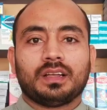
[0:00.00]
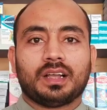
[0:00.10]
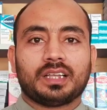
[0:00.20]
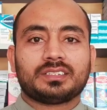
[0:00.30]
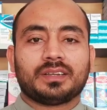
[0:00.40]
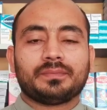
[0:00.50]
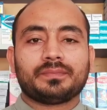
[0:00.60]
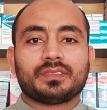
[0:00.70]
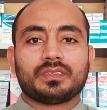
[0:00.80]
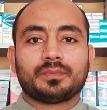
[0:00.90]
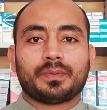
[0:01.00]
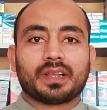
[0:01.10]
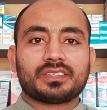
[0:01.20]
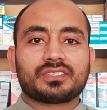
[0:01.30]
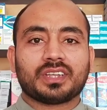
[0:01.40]
आज हम
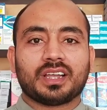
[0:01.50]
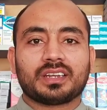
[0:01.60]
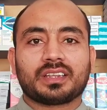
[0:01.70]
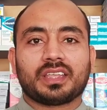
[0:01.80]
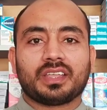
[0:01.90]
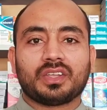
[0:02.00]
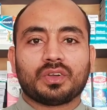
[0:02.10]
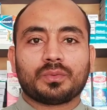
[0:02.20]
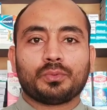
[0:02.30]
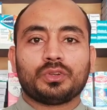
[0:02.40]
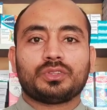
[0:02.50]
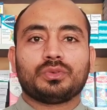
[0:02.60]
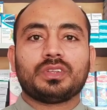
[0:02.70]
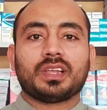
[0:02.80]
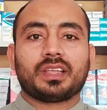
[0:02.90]
पाकिस्तान के और पूरी
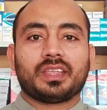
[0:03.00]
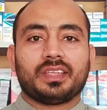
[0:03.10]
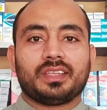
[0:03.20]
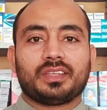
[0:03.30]
दुनिया के